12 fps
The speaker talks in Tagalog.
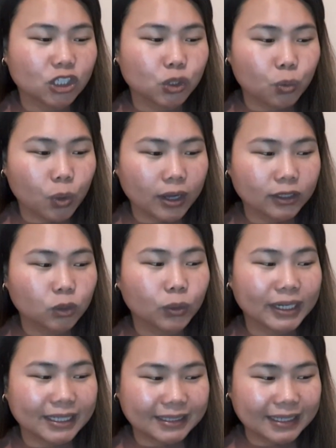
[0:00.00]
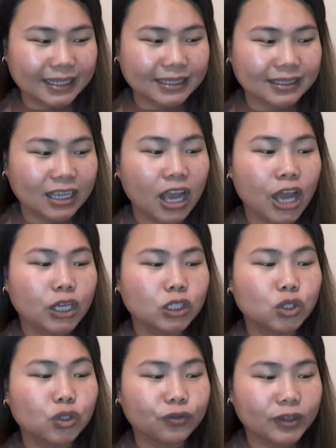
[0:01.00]
Issue 1, 26,
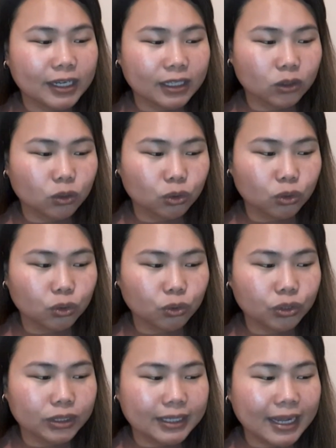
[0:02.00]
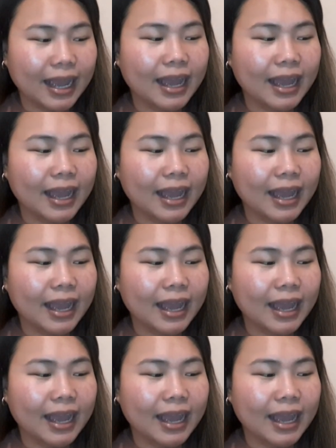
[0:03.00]
Jubilin Tudtud,